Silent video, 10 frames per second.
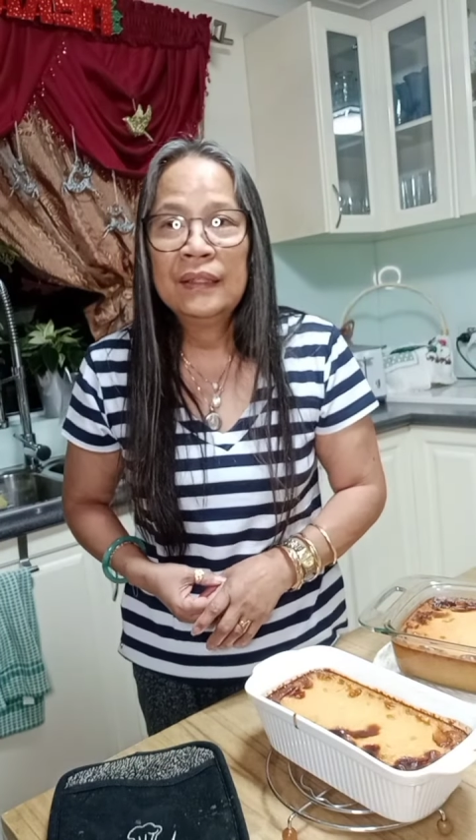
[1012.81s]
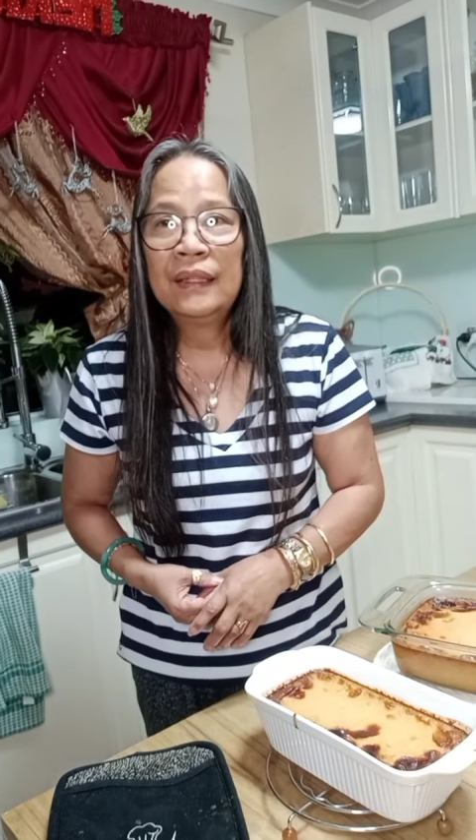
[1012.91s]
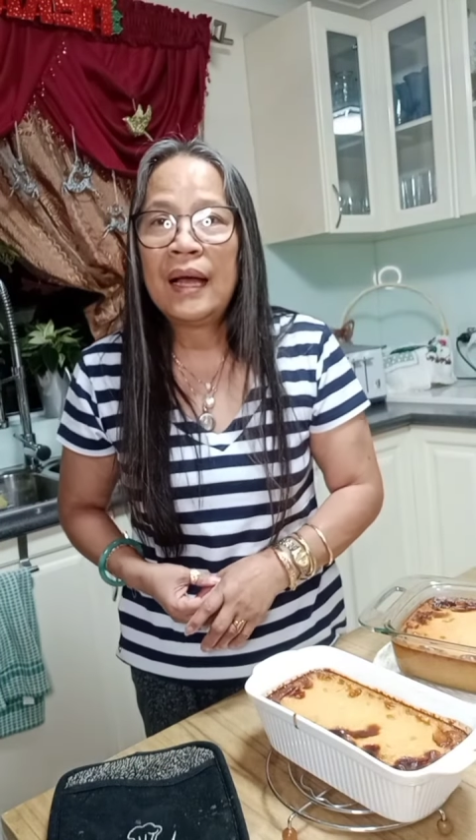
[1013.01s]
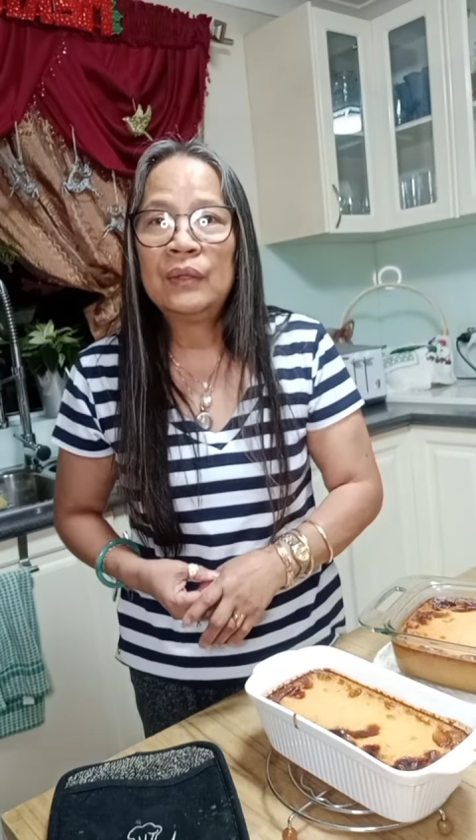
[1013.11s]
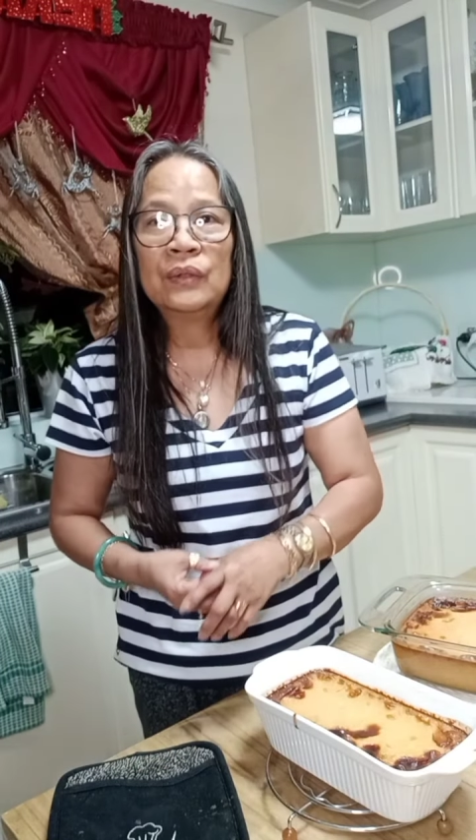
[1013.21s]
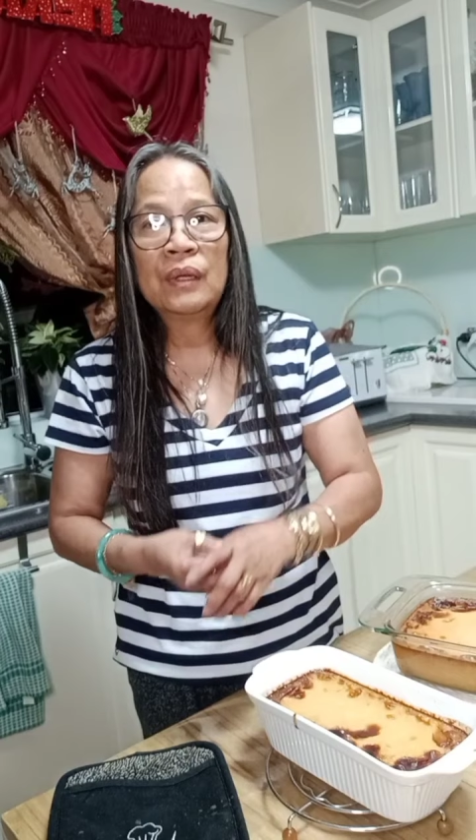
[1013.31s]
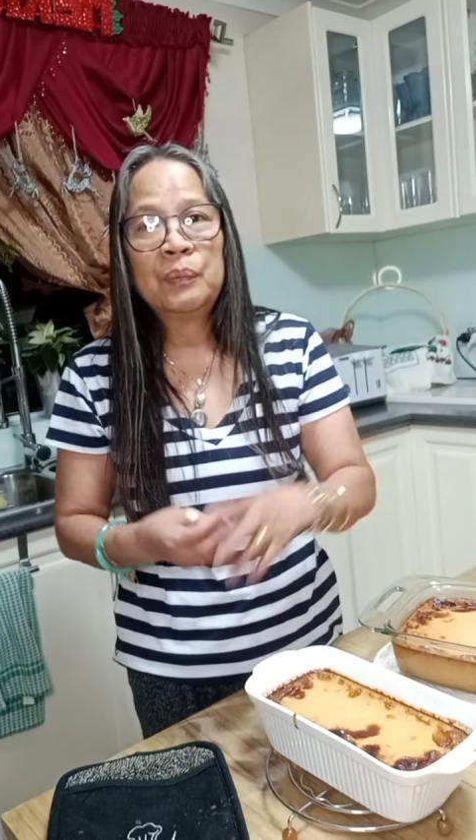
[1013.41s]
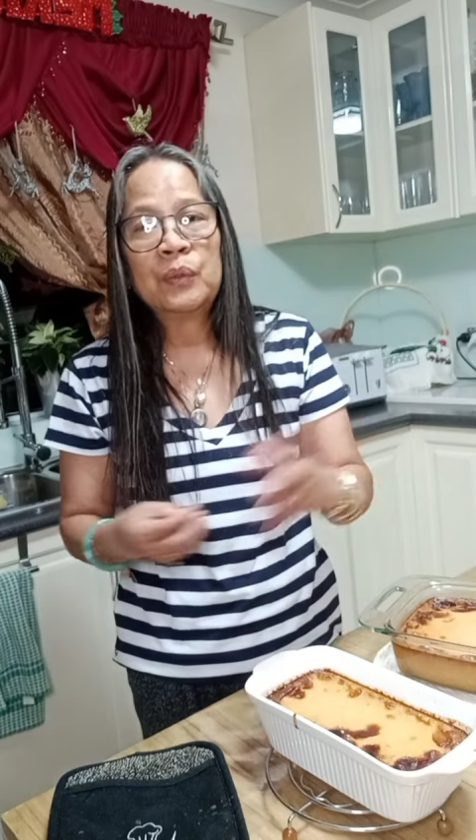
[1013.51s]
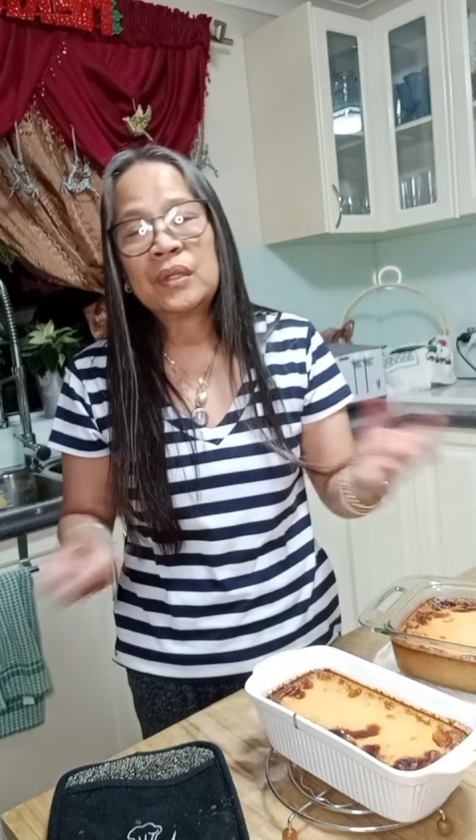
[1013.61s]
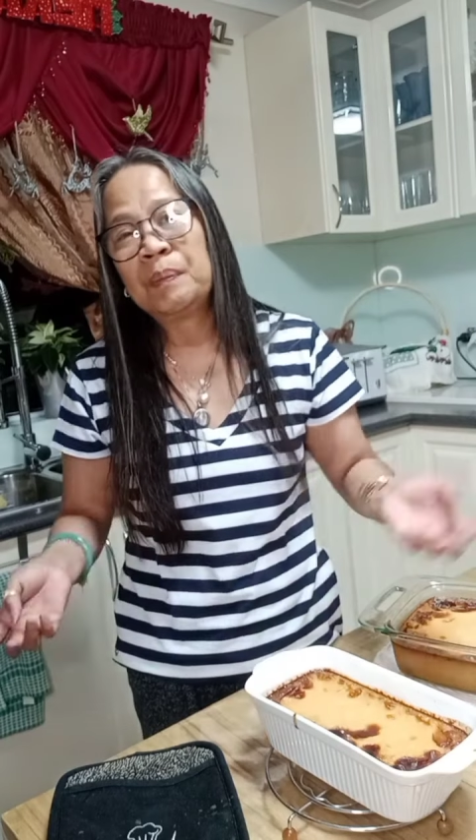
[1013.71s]
lalo na
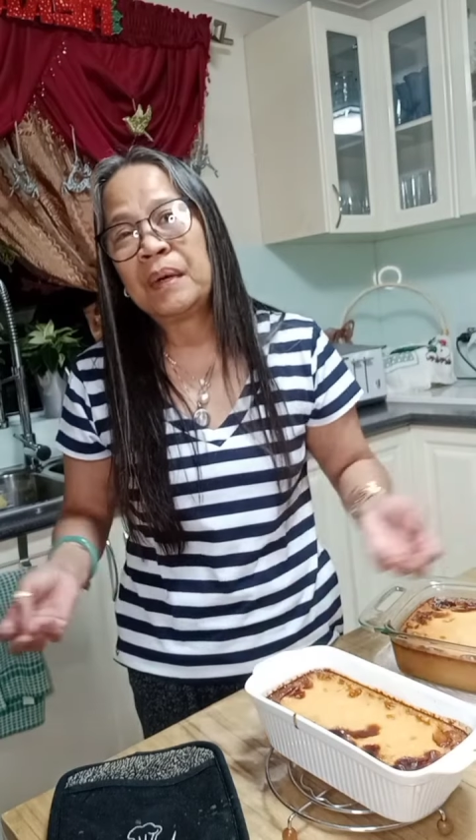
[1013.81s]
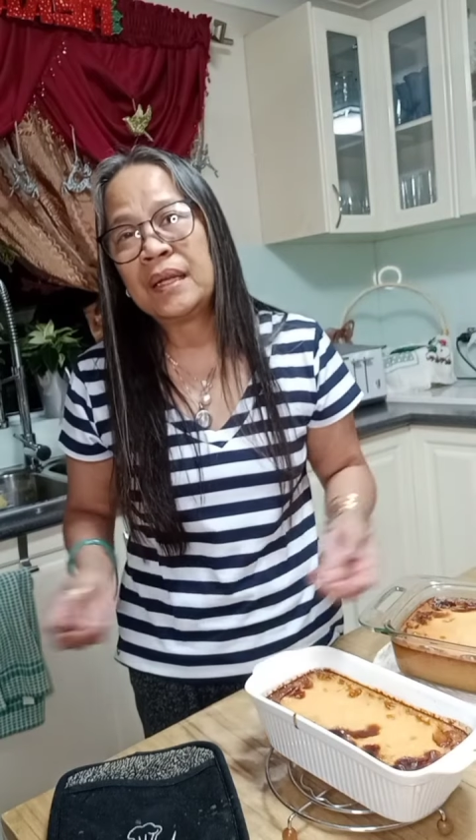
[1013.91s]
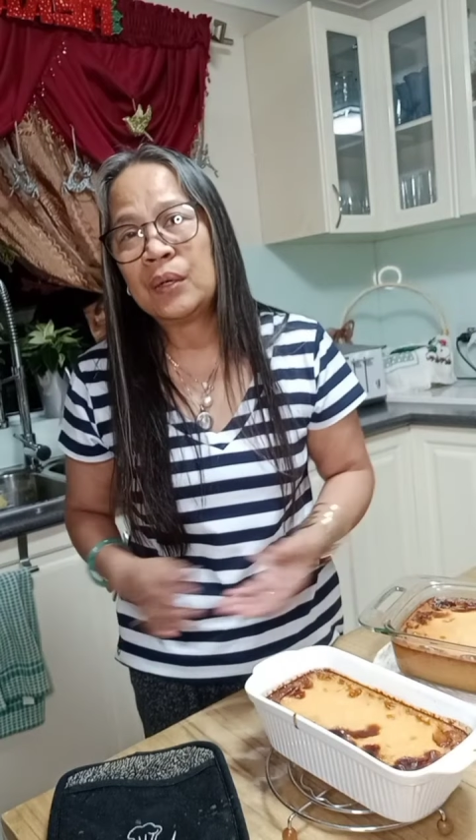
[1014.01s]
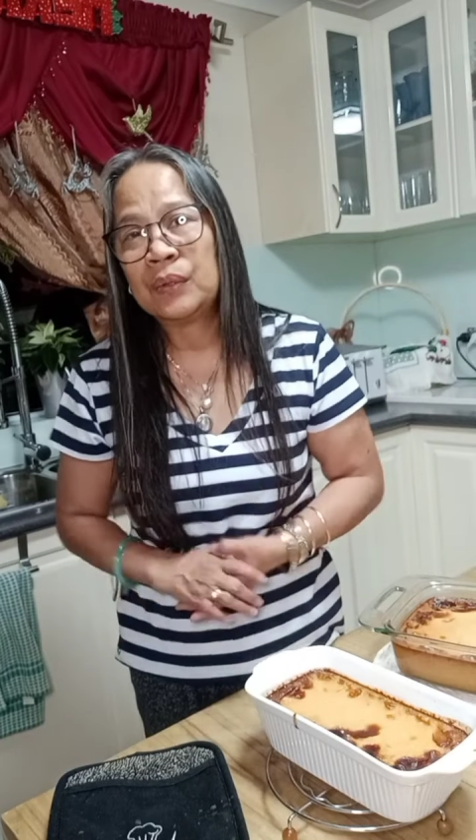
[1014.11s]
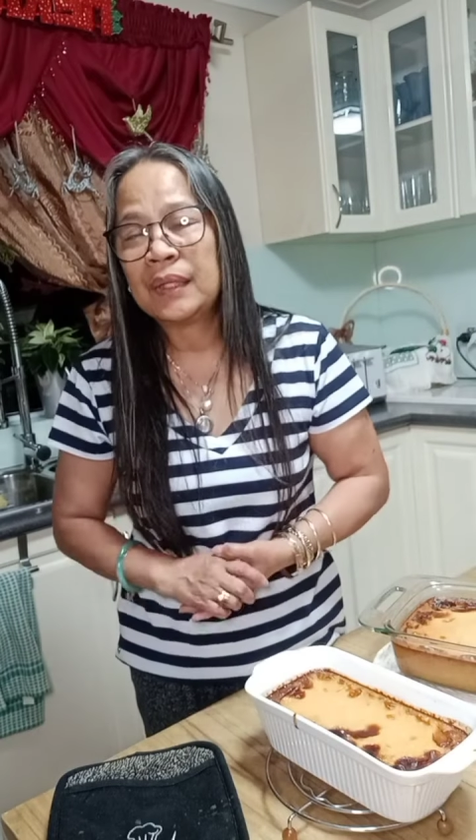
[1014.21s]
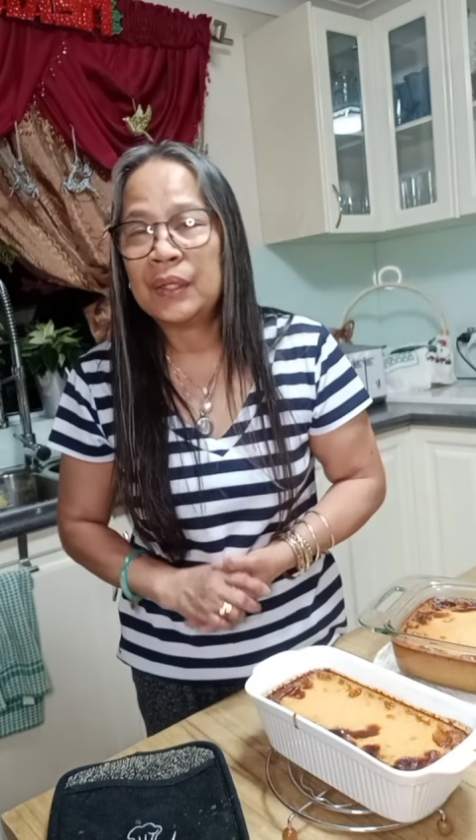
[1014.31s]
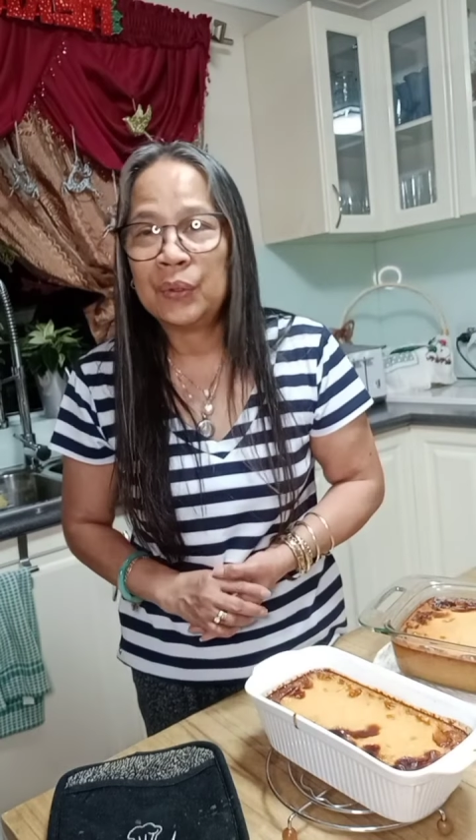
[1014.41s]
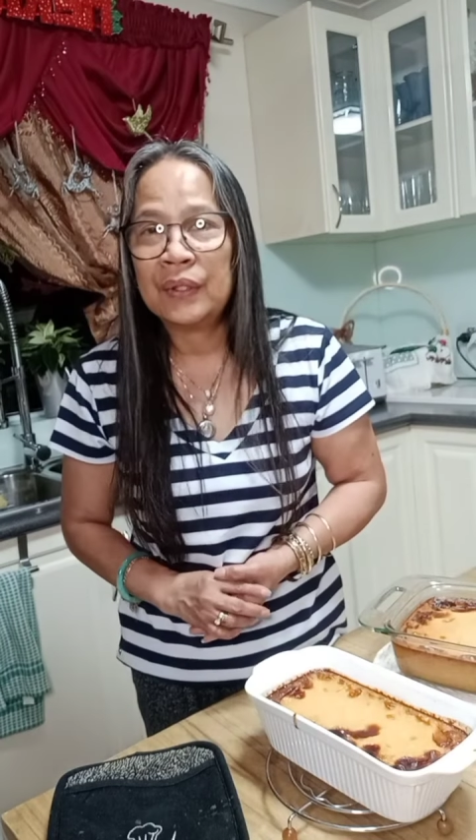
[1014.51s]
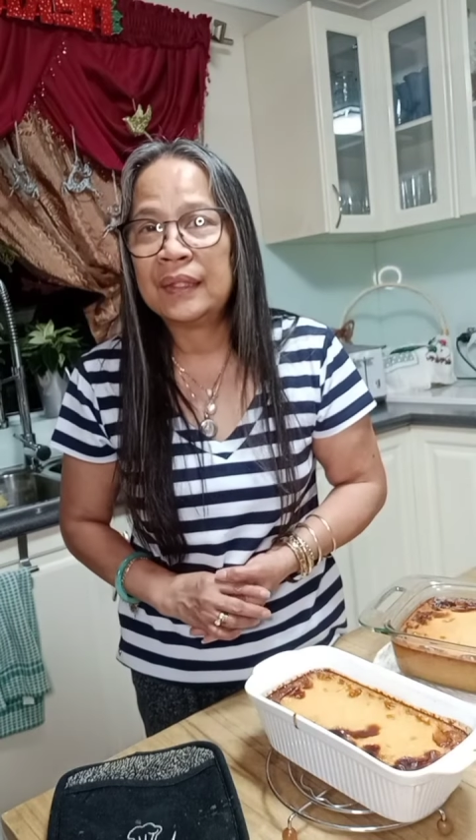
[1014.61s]
po sa panahon ngayon